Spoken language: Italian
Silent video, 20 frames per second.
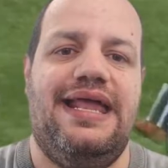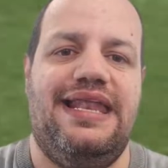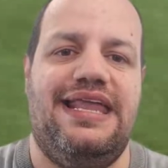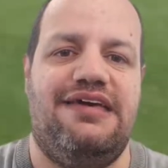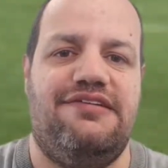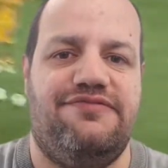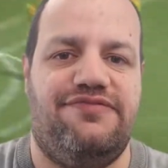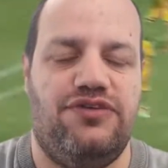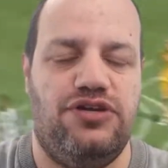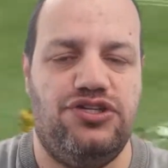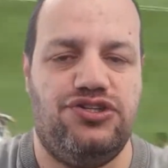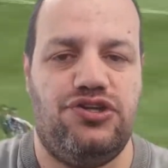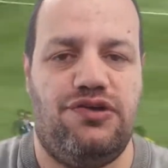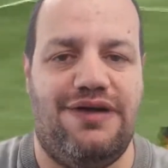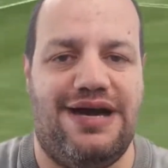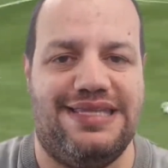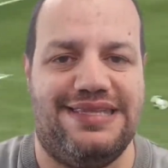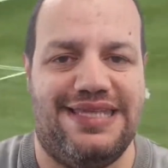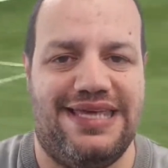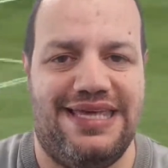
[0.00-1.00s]
Le info le
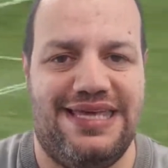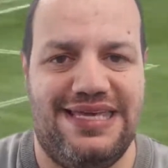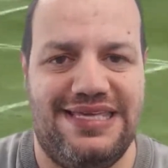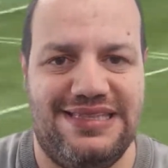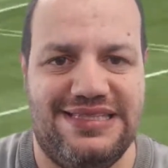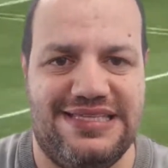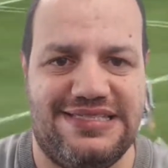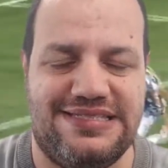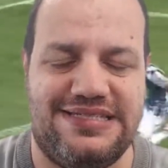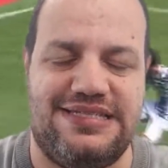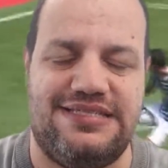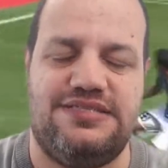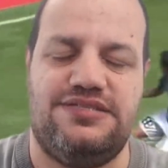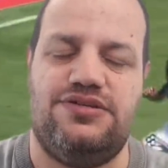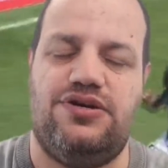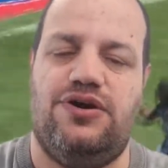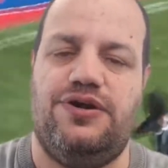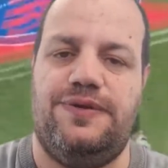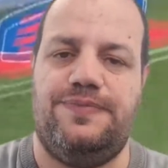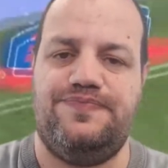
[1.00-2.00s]
trovate in
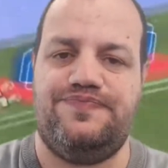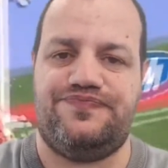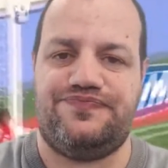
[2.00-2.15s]
descrizione.